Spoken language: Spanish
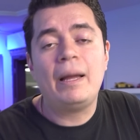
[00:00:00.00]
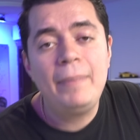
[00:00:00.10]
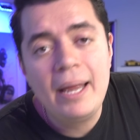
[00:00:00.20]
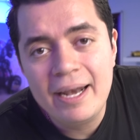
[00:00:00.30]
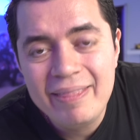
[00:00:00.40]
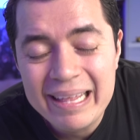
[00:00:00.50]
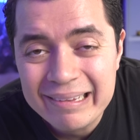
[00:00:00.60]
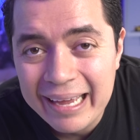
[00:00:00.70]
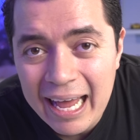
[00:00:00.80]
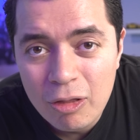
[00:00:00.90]
También de
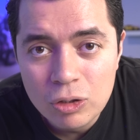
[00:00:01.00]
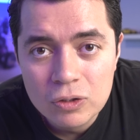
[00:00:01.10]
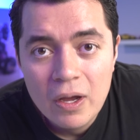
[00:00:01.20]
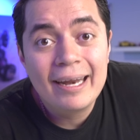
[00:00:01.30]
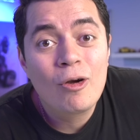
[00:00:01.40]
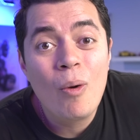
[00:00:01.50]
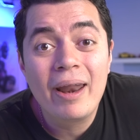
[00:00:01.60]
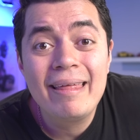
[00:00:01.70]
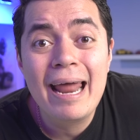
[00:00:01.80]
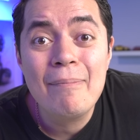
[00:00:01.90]
enterados,
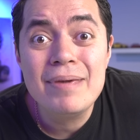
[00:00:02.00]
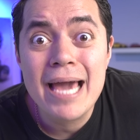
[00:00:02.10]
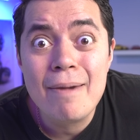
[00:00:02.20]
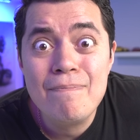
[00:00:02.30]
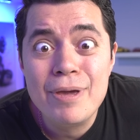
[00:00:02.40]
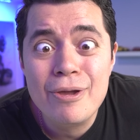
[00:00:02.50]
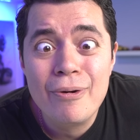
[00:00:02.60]
recuerden a VIP